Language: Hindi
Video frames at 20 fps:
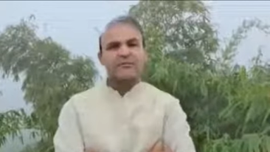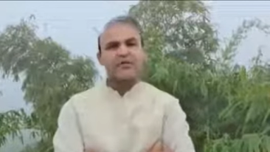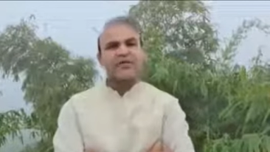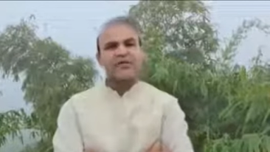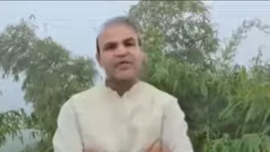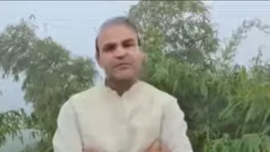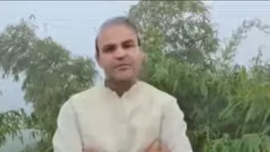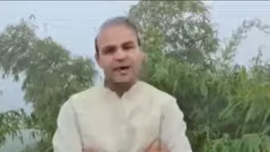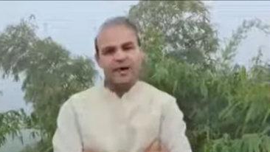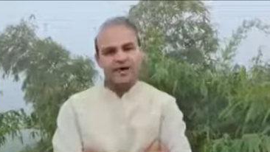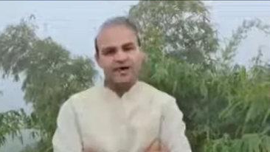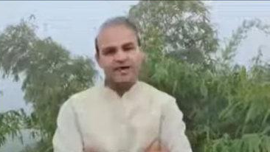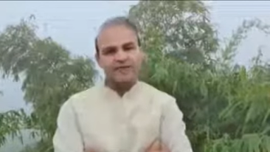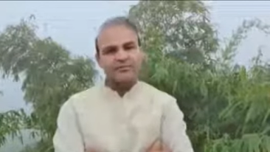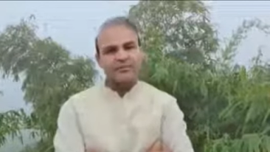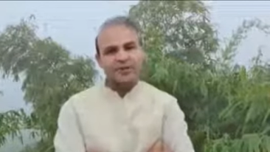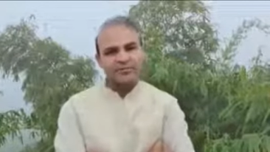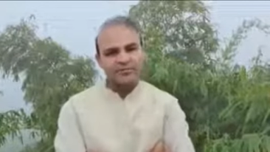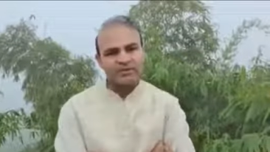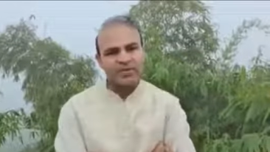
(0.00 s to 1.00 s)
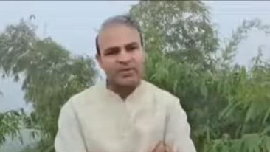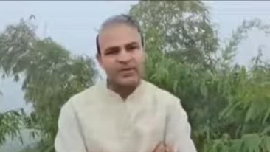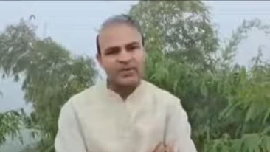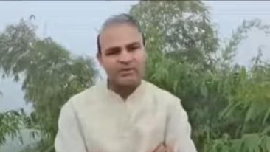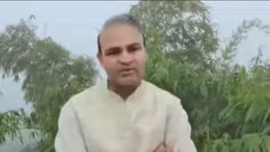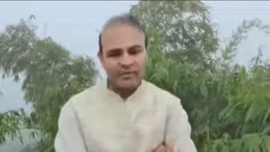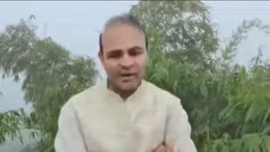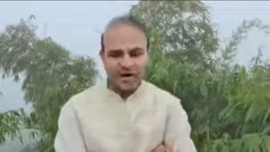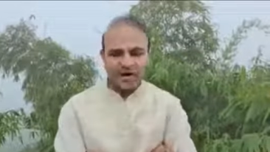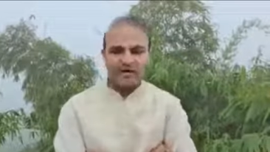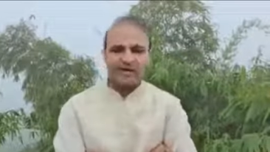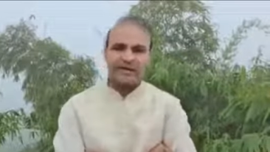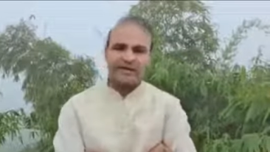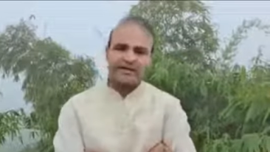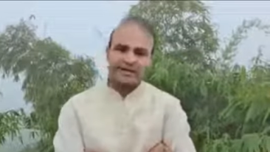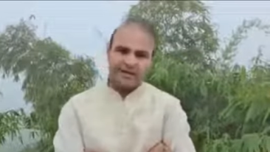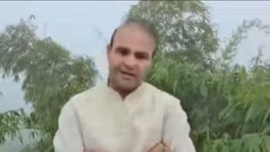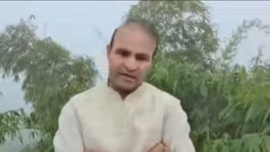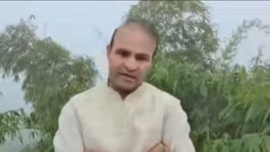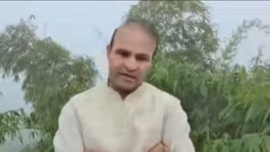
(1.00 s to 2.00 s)
अपनी ही माँ की ममता की
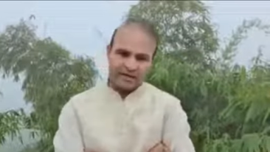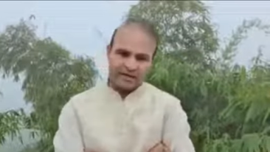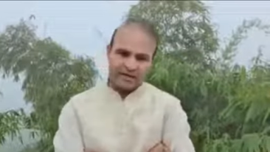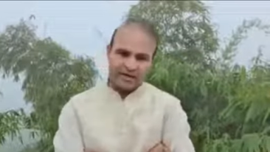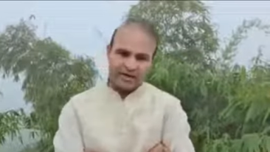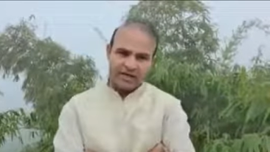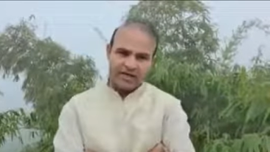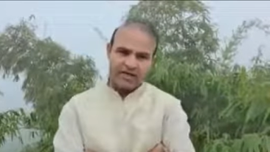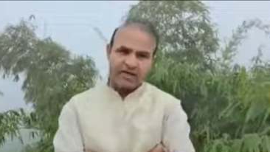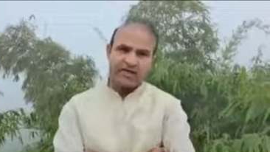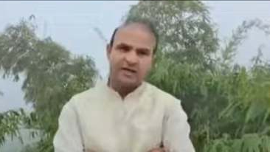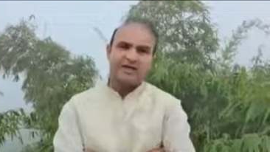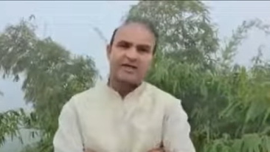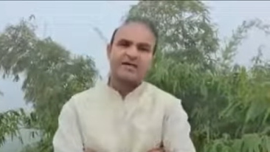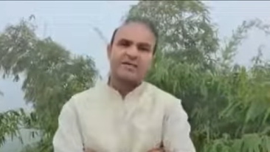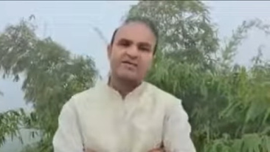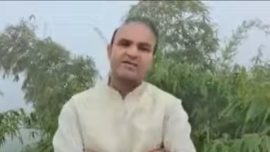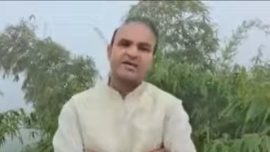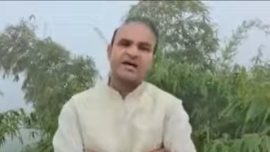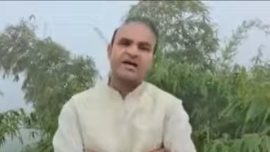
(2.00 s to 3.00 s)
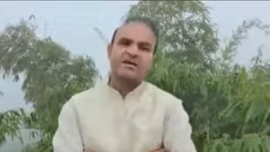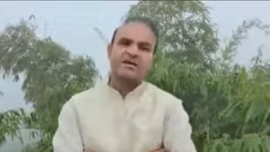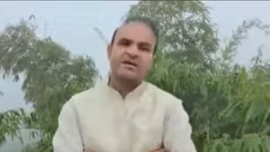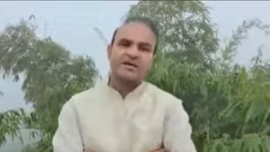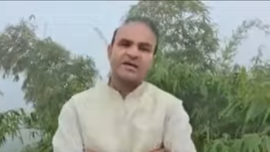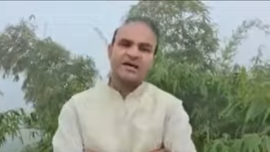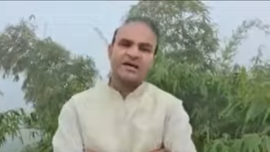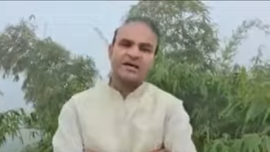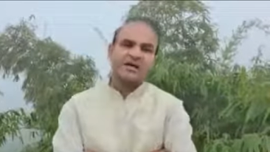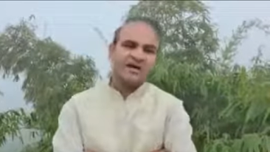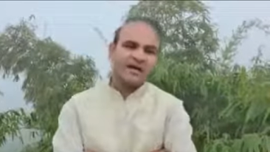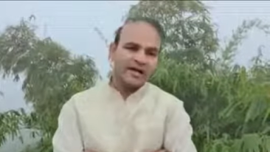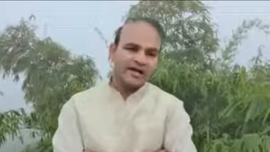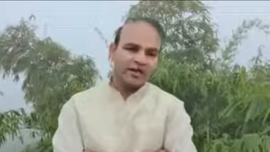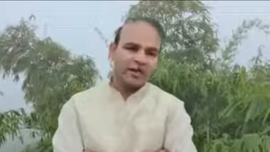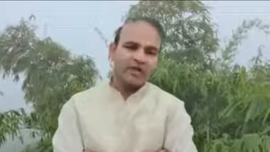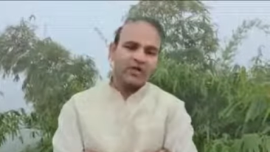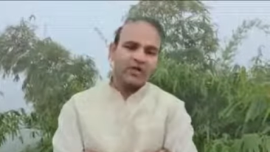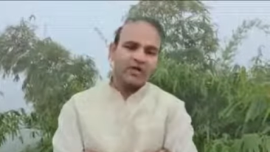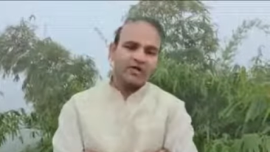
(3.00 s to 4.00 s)
मार्केटिंग करने वाला शादी करके
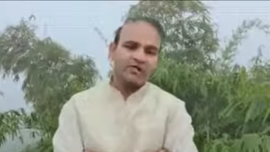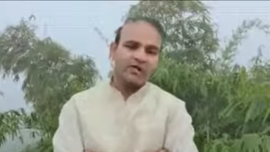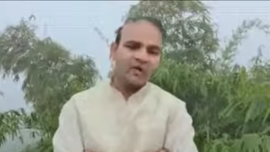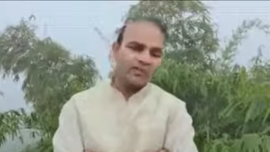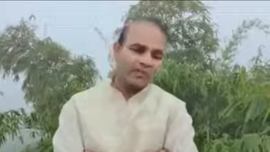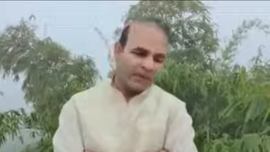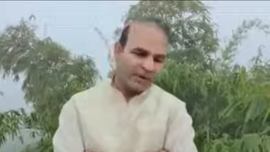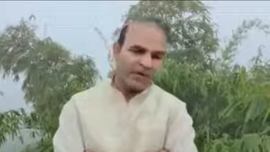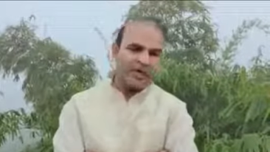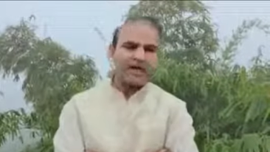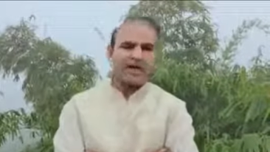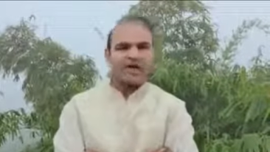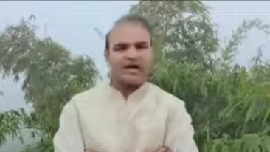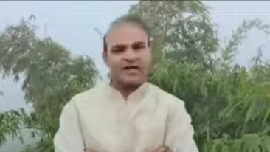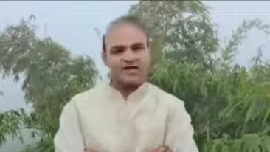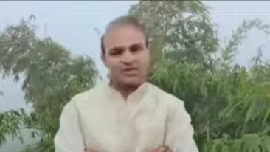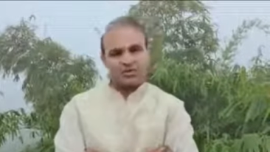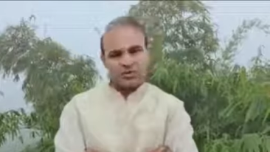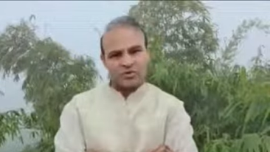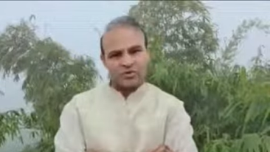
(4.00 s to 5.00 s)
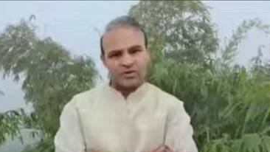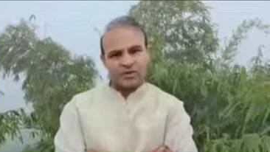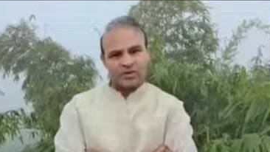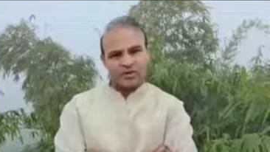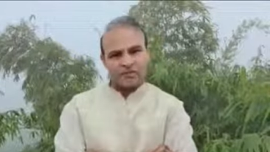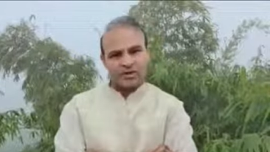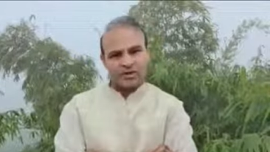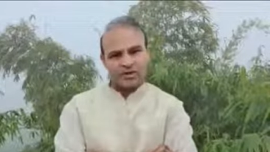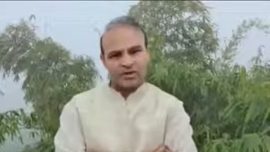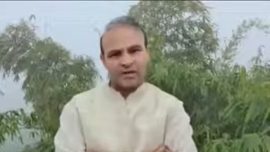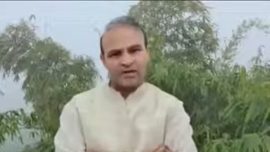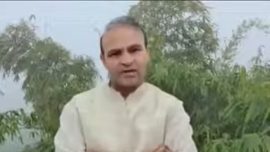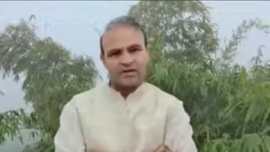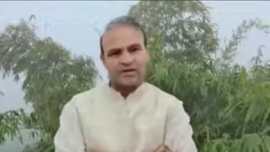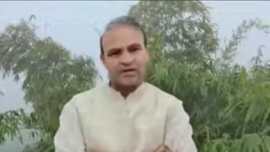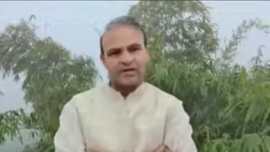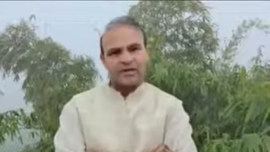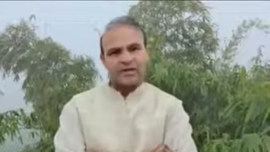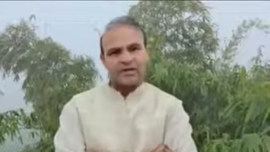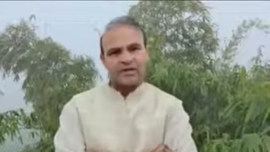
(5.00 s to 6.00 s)
लाई औरत को बिना कारण छोड़ देने वाला
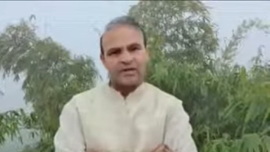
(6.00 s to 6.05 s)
